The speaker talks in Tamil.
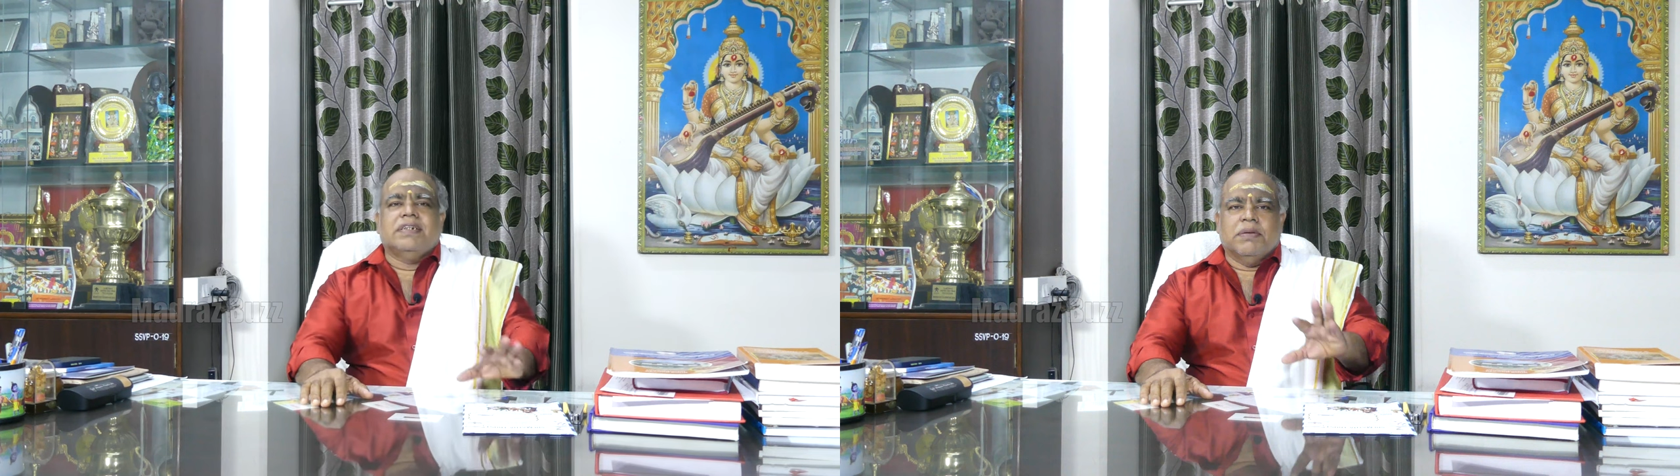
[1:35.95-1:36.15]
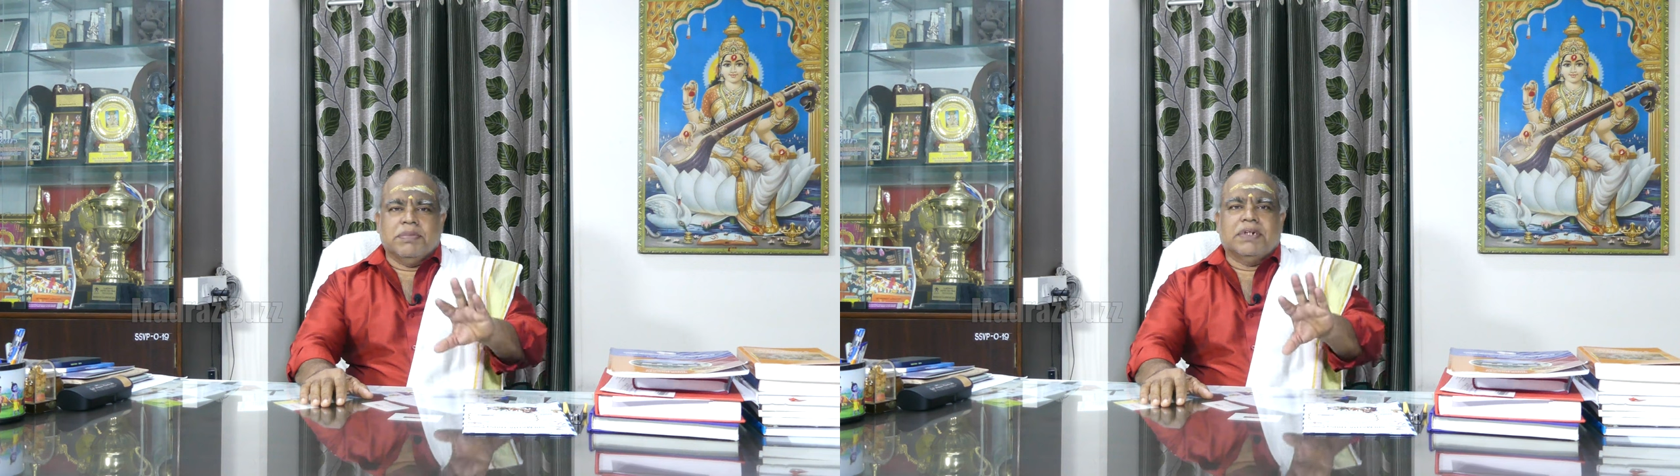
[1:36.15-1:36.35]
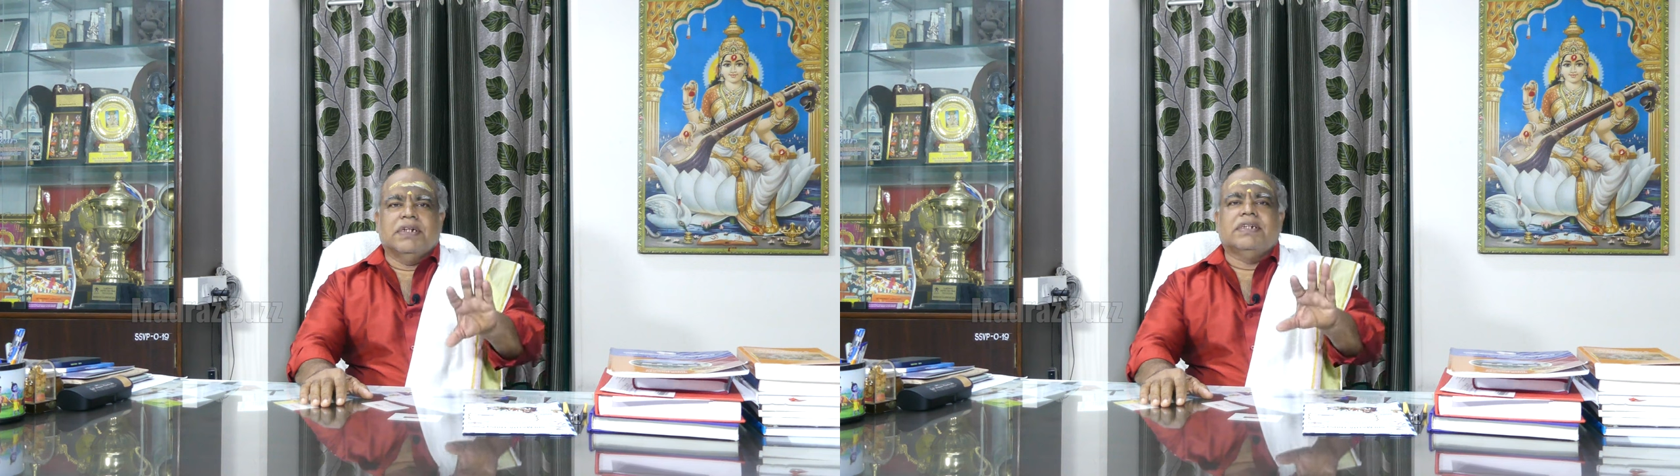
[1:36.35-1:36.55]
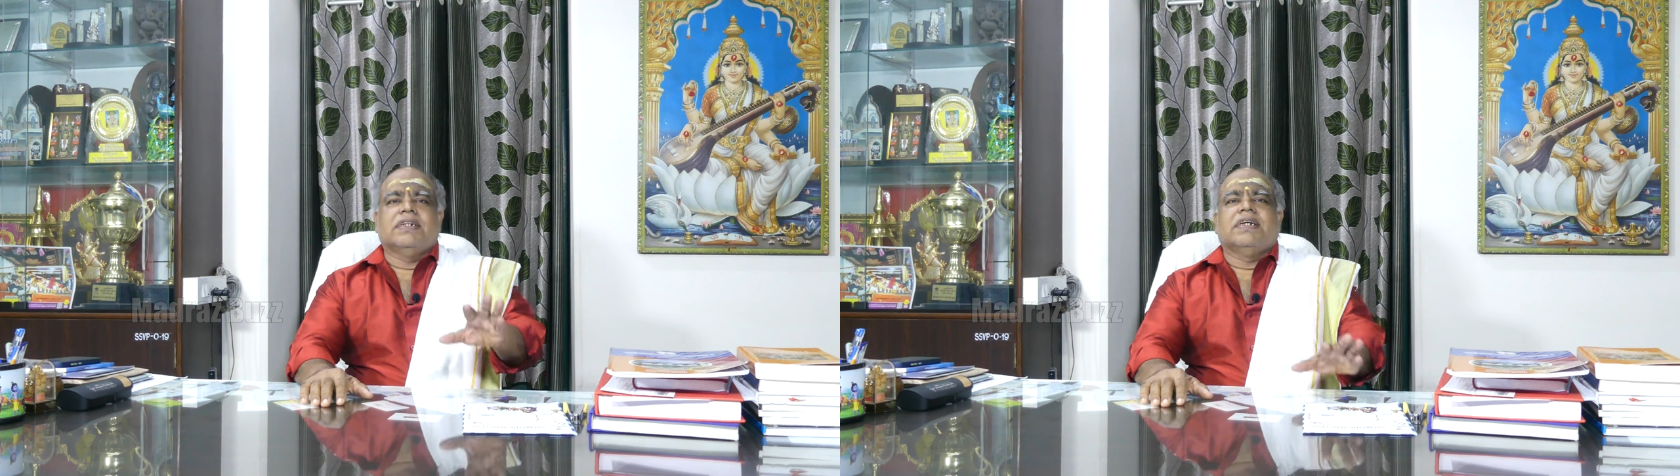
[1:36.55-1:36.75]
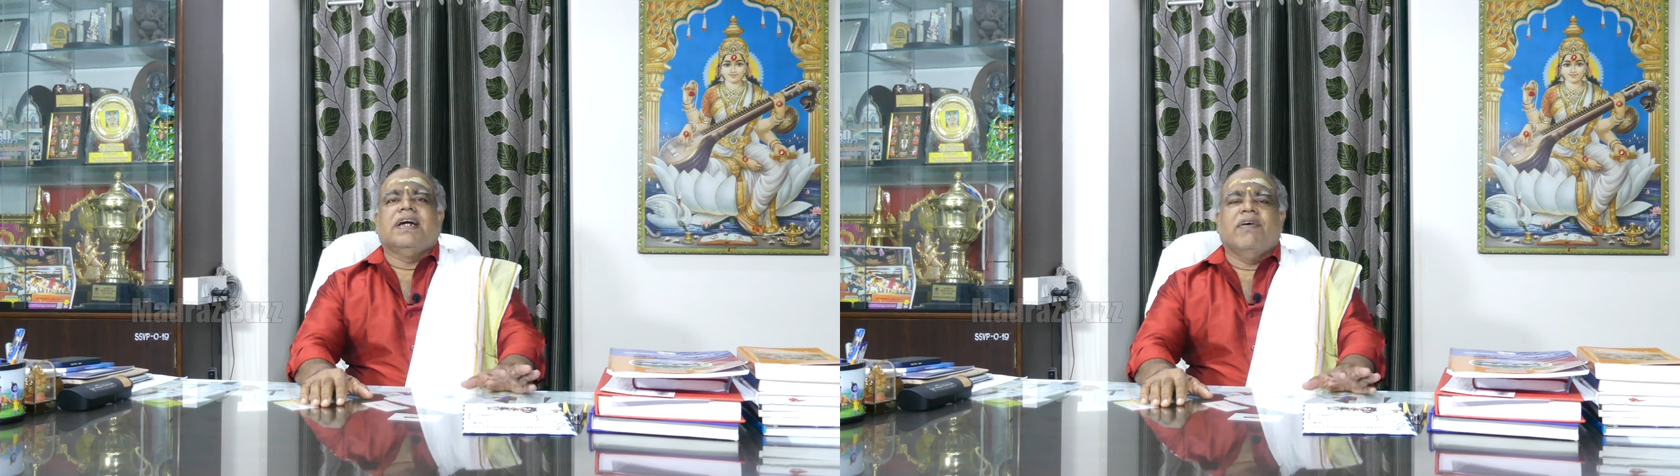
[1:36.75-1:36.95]

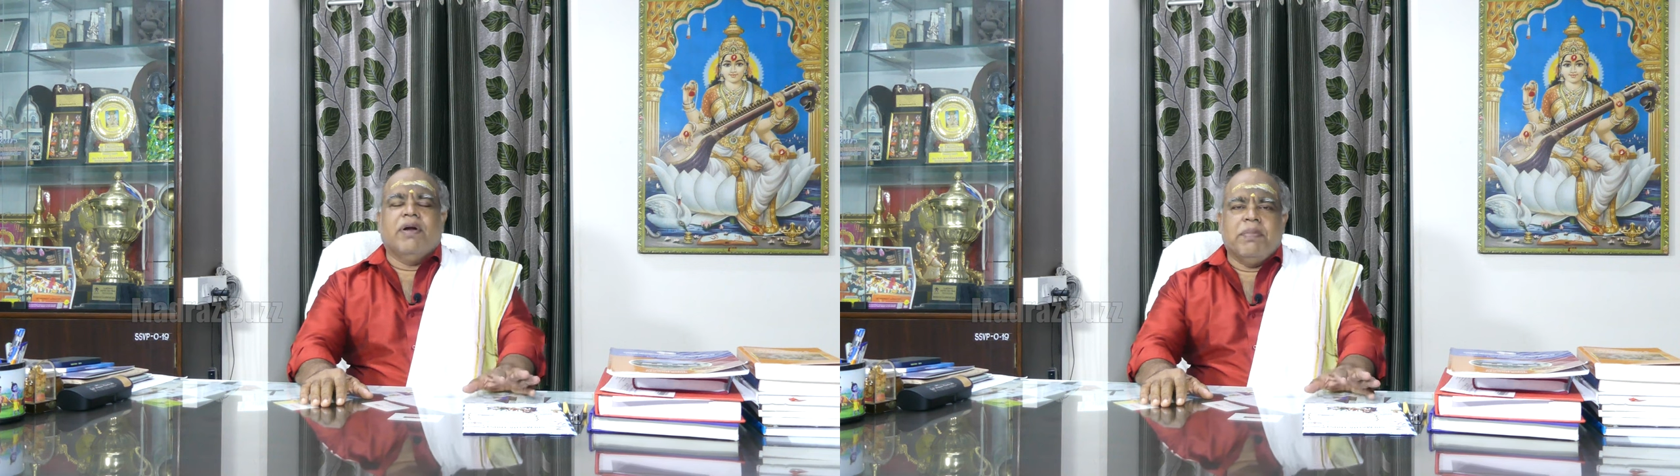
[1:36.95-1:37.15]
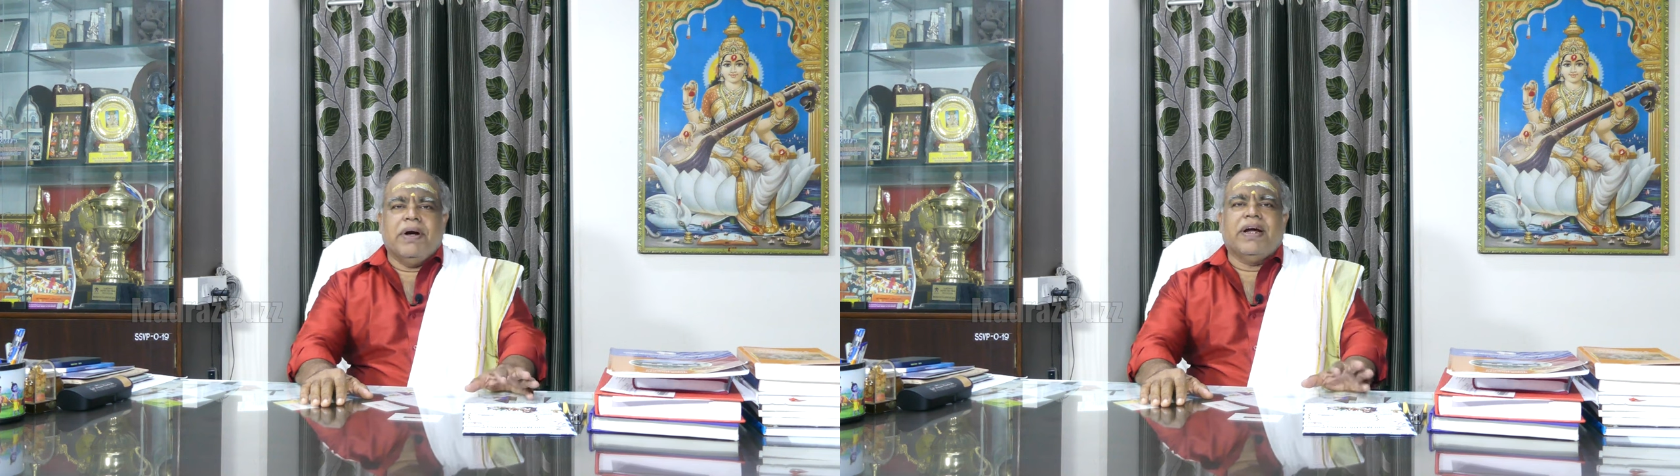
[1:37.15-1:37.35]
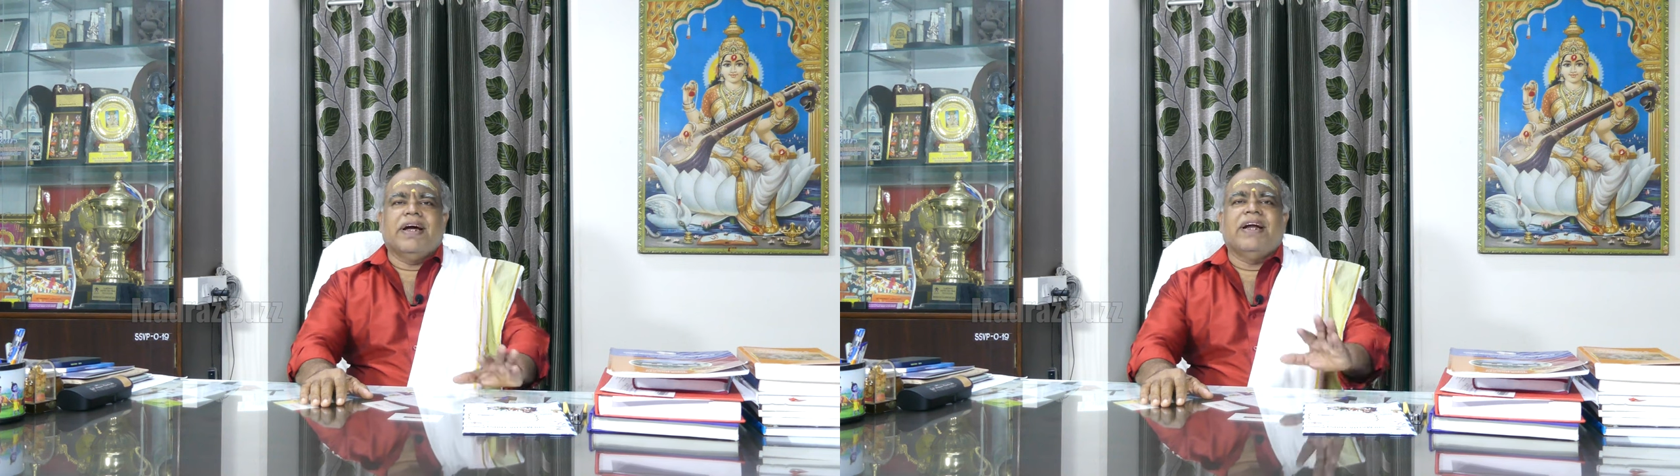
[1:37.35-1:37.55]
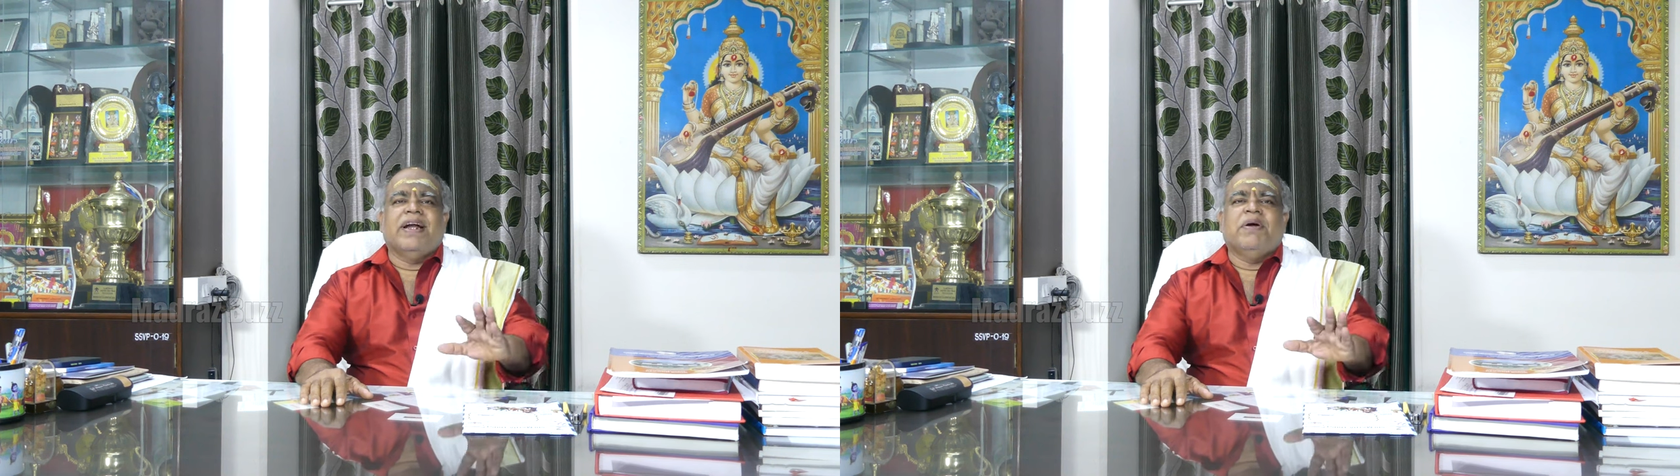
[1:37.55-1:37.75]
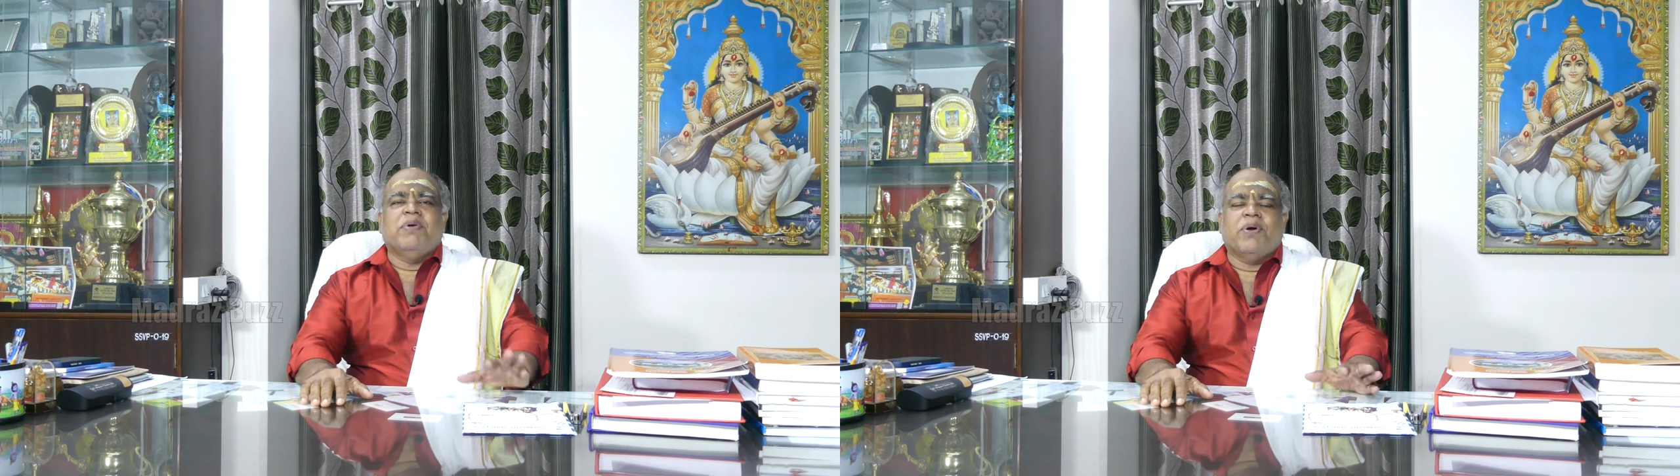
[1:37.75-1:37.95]
சம்ஸ்கிருதத்துக்கு டெவலப்மெண்ட்டுக்கு
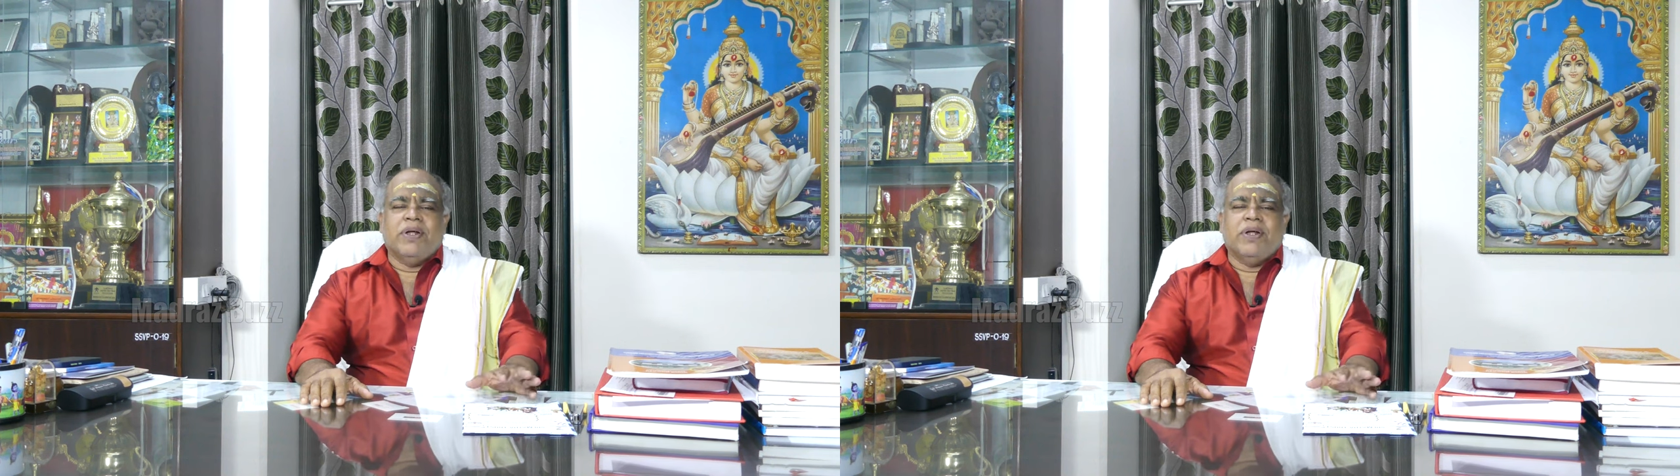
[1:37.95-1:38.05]
என்னென்ன உண்டோ